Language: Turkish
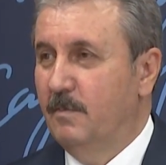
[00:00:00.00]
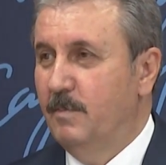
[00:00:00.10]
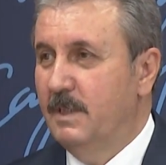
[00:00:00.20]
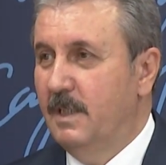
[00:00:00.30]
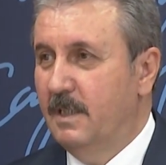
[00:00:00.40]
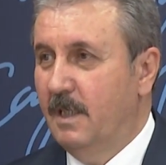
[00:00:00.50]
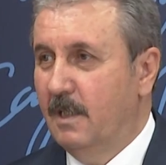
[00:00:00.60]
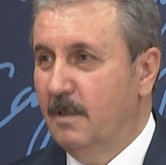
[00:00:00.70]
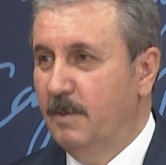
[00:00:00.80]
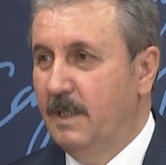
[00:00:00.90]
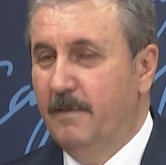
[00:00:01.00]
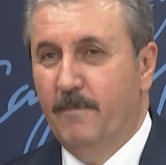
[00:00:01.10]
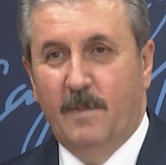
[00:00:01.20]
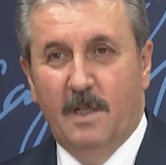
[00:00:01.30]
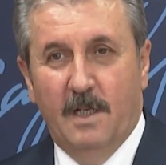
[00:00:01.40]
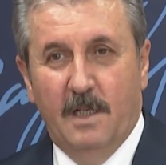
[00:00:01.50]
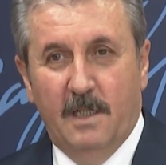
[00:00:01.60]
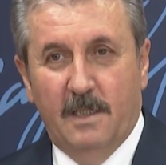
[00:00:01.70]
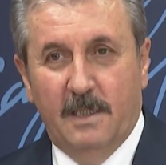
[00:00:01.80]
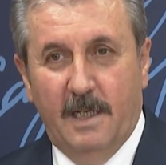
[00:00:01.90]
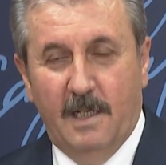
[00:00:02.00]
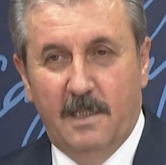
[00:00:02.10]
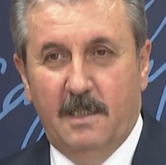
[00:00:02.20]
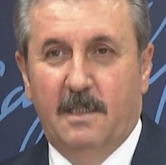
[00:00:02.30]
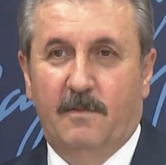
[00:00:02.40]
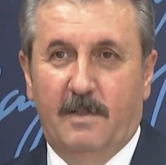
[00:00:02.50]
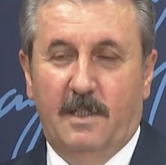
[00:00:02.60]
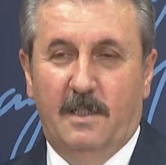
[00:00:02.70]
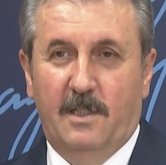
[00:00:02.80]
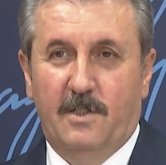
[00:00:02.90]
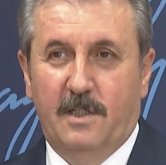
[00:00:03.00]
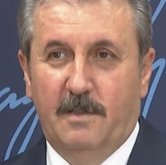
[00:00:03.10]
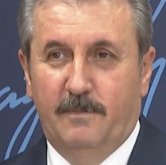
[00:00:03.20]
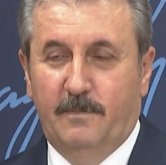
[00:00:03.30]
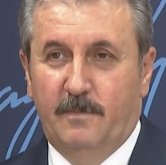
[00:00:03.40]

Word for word: bizleri takip eden değerli vatandaşlarım,